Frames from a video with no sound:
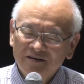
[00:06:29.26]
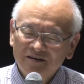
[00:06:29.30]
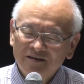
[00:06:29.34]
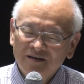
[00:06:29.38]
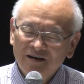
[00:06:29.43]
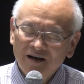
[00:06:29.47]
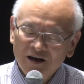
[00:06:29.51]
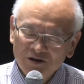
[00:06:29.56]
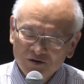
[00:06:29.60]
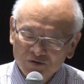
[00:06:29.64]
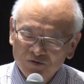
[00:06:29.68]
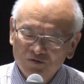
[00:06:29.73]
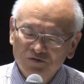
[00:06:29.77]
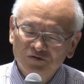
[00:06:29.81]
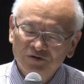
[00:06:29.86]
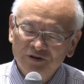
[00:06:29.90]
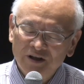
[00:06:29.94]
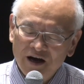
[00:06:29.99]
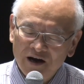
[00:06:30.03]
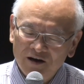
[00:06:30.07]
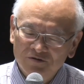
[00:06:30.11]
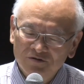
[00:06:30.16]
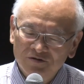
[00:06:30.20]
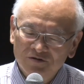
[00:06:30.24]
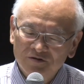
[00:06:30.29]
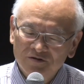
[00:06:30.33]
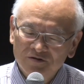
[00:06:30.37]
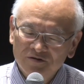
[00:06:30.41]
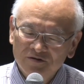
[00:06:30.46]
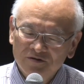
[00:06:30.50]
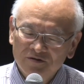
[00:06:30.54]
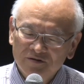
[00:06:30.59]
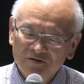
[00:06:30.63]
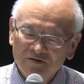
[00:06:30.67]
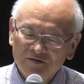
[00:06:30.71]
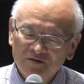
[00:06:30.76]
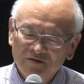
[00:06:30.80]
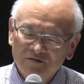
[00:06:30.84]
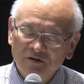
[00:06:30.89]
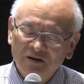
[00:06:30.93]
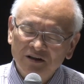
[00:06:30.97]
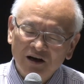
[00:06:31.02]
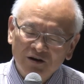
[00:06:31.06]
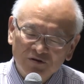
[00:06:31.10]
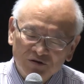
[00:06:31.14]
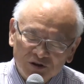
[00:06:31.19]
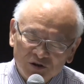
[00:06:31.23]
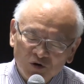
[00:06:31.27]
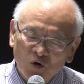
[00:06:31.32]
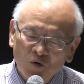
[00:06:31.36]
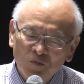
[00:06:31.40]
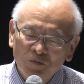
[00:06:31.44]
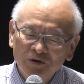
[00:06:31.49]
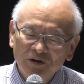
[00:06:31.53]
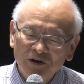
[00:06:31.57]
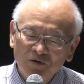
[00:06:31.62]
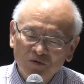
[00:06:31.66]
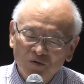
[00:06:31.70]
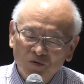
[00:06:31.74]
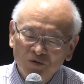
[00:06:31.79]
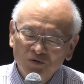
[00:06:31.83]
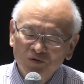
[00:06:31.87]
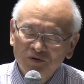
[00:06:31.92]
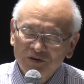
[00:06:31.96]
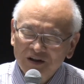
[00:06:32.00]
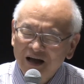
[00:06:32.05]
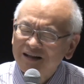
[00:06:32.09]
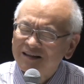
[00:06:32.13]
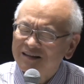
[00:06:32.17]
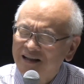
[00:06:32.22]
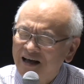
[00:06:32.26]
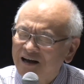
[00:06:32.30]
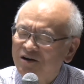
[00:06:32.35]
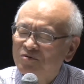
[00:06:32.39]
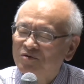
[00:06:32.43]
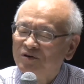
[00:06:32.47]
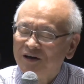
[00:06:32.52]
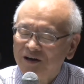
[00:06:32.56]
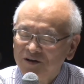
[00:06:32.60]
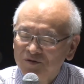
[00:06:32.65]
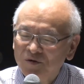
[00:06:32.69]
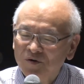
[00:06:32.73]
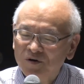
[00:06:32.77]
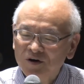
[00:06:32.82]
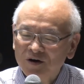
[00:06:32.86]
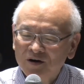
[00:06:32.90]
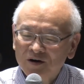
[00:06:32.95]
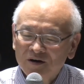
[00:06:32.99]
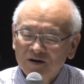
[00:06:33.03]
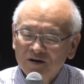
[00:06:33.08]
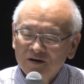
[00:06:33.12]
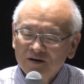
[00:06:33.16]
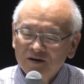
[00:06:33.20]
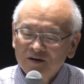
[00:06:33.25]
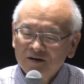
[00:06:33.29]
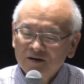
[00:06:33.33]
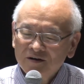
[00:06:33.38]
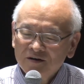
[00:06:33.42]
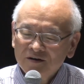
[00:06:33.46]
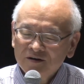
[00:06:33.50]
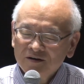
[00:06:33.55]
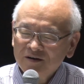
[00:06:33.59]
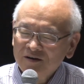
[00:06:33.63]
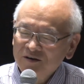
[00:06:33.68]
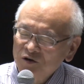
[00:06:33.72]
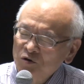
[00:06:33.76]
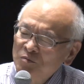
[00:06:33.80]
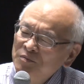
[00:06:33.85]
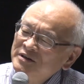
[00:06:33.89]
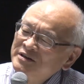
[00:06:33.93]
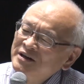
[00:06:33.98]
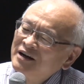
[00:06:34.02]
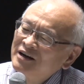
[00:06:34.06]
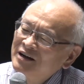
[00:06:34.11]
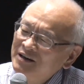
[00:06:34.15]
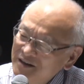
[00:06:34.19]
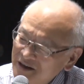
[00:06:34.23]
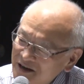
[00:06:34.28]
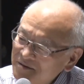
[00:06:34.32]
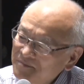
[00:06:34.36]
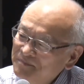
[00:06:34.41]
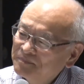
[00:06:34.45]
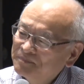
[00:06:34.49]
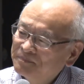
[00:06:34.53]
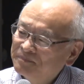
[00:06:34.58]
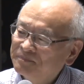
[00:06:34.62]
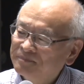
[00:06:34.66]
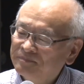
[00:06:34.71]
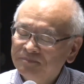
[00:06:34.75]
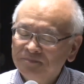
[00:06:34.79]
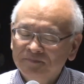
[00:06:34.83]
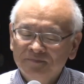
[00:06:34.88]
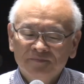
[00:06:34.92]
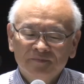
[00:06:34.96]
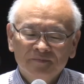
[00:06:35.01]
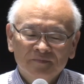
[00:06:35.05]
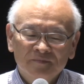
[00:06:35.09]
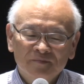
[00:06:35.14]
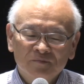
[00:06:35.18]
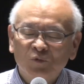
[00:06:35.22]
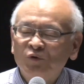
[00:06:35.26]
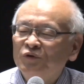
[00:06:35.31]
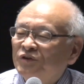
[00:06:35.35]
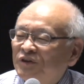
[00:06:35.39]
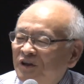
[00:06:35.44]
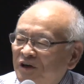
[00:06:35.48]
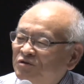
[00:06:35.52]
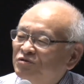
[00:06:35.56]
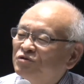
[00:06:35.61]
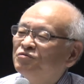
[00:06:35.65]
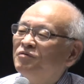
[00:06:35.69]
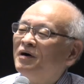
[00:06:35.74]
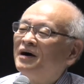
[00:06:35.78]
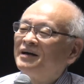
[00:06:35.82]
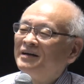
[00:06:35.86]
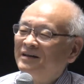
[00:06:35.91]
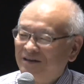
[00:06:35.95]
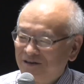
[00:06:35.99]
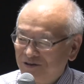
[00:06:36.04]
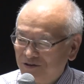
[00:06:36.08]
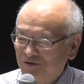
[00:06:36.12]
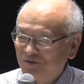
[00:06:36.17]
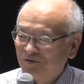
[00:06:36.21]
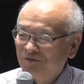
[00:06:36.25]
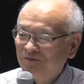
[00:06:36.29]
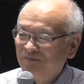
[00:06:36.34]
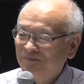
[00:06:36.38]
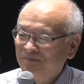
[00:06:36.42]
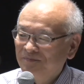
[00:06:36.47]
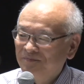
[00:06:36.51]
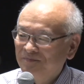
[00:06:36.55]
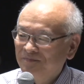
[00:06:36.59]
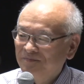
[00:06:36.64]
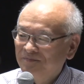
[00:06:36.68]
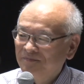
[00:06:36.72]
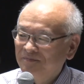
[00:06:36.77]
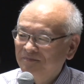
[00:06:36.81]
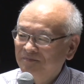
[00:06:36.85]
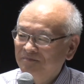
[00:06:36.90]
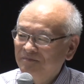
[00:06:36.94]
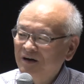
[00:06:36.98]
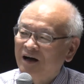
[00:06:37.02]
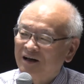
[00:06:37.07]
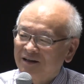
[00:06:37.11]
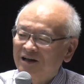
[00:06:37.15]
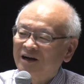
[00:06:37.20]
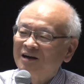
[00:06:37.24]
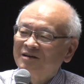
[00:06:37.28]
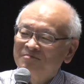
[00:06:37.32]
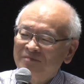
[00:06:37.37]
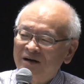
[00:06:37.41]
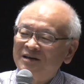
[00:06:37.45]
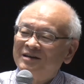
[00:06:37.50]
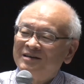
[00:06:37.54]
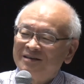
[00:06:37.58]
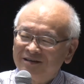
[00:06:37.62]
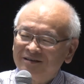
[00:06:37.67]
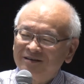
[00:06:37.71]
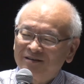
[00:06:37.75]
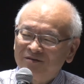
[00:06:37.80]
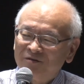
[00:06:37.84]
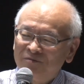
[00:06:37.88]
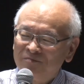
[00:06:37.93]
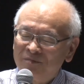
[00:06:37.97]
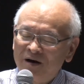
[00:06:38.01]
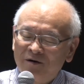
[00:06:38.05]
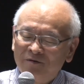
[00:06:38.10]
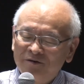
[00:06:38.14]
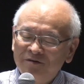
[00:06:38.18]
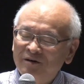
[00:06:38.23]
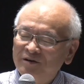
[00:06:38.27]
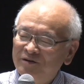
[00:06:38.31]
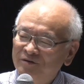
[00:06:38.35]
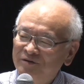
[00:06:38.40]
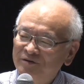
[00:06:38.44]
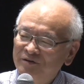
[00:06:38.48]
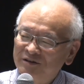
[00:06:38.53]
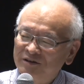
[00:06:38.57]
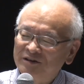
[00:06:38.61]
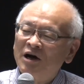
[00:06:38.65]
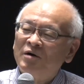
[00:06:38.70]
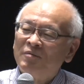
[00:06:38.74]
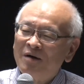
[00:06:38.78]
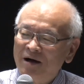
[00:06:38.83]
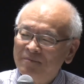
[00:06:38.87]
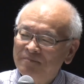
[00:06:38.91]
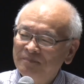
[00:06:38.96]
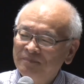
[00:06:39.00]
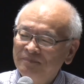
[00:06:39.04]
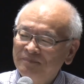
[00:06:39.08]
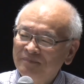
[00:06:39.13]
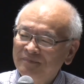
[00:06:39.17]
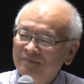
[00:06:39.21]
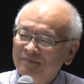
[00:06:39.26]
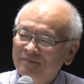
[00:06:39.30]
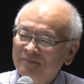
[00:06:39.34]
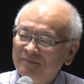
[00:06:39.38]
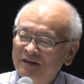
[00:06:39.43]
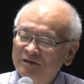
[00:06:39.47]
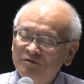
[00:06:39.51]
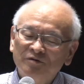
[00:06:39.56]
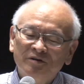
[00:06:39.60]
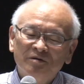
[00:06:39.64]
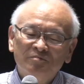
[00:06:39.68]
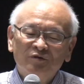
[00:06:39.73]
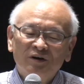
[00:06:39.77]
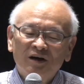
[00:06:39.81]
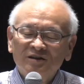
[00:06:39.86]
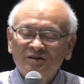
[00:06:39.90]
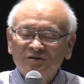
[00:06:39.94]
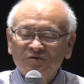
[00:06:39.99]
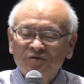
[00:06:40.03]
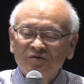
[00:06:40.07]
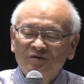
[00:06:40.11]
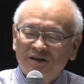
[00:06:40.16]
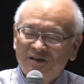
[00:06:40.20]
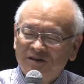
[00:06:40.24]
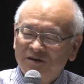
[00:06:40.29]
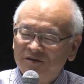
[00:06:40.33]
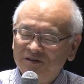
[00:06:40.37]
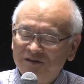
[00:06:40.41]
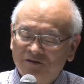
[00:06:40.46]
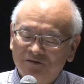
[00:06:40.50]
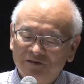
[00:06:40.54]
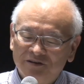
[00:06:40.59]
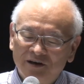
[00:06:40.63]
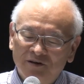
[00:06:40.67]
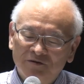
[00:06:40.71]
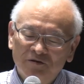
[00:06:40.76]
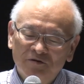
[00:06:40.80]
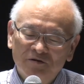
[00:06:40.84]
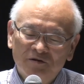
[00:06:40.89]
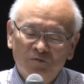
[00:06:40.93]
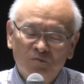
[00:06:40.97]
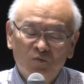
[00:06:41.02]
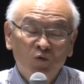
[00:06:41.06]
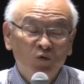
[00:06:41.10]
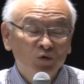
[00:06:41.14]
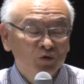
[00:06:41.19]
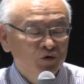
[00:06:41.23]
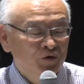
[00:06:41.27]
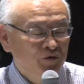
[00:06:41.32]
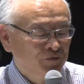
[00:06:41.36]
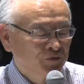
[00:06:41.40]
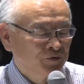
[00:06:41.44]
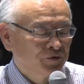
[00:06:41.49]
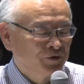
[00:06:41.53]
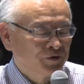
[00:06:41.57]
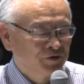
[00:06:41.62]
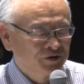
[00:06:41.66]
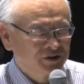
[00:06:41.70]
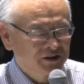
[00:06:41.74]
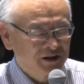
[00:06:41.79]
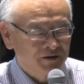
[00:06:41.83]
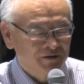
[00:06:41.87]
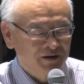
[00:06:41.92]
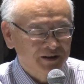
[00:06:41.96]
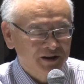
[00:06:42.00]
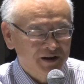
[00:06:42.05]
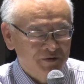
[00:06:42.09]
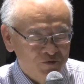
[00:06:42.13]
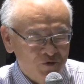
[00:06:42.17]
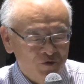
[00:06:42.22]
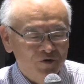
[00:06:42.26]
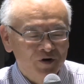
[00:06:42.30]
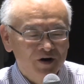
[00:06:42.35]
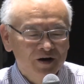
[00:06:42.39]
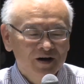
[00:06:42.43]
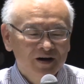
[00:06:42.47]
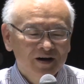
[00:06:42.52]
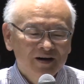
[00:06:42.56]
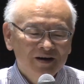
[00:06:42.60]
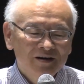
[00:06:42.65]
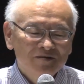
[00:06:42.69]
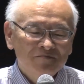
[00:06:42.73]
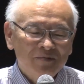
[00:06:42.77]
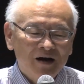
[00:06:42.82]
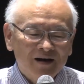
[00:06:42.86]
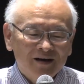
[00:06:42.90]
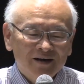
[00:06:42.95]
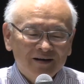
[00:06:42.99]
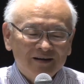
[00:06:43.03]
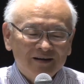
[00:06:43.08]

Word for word: 家族である私表のことなんだろうけど嫁さんがね持ってくるわけですよ。まあ、まあ、まあ、いわゆる茶碗でそんな昔のような茶碗じゃなくてあのいわゆる子供の茶碗でもまあ